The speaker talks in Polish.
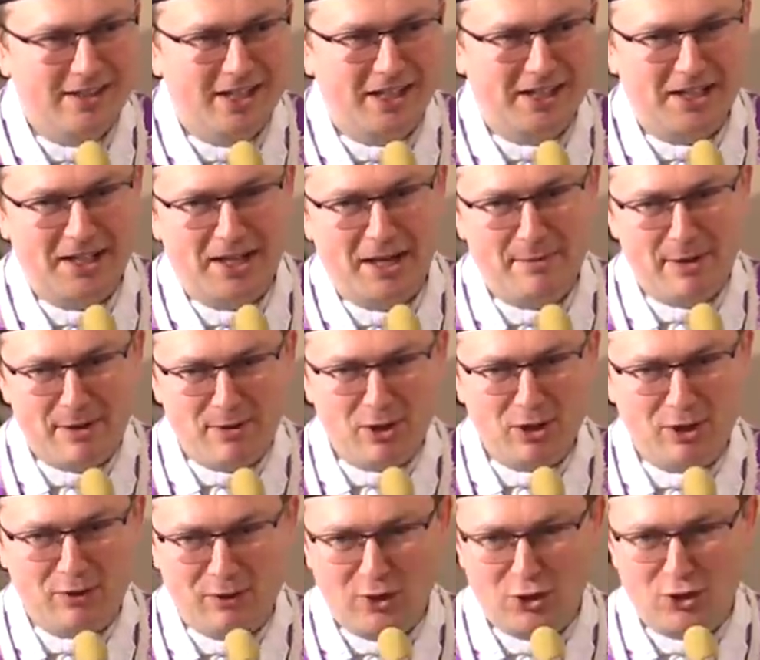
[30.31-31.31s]
jak taka
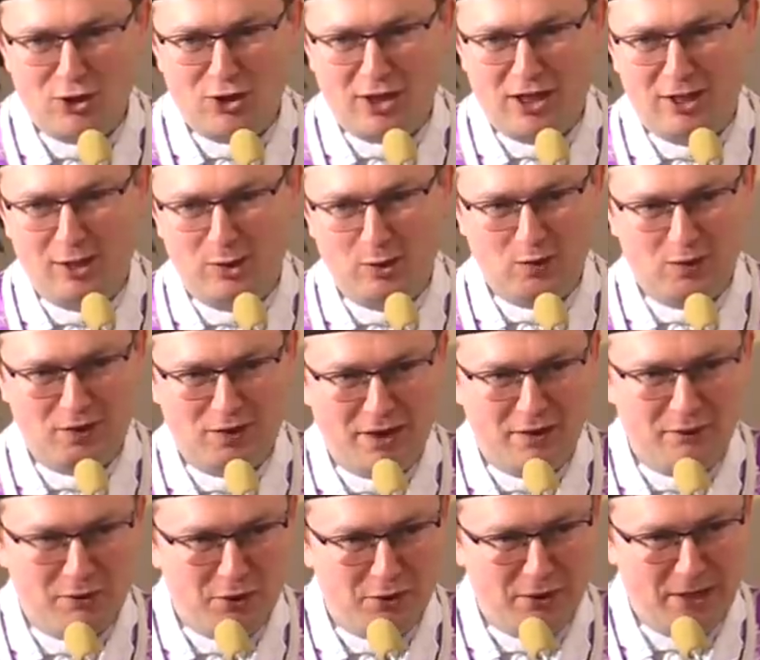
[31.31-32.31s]
mała świeczka
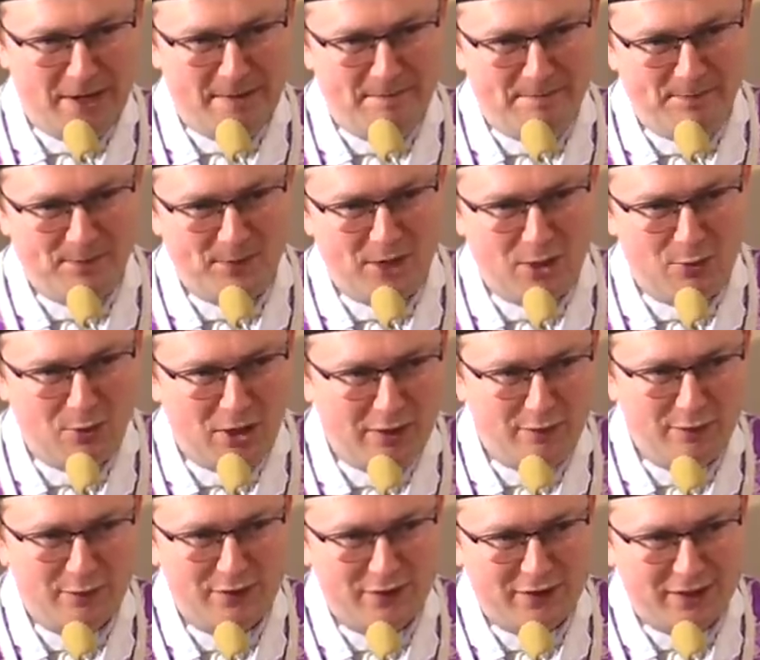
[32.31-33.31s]
rozstawiona na
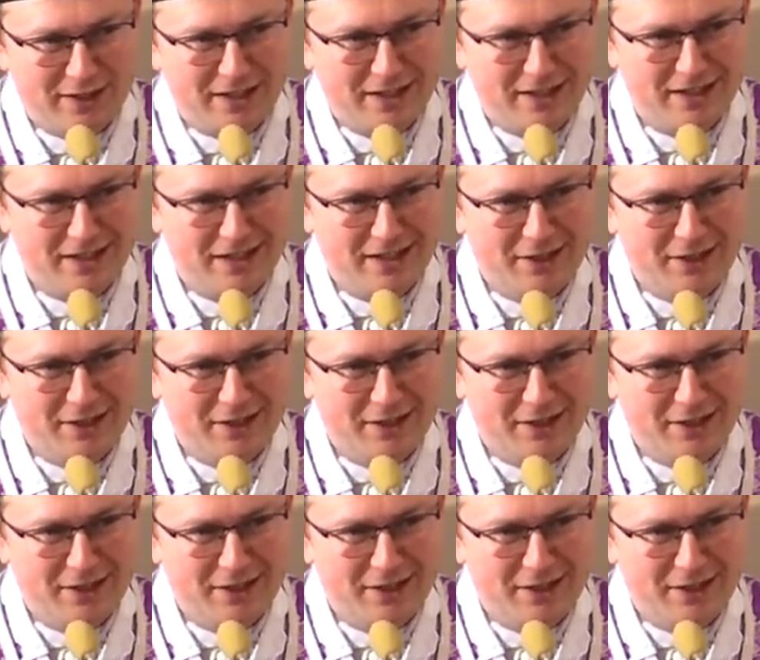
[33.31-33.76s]
ławce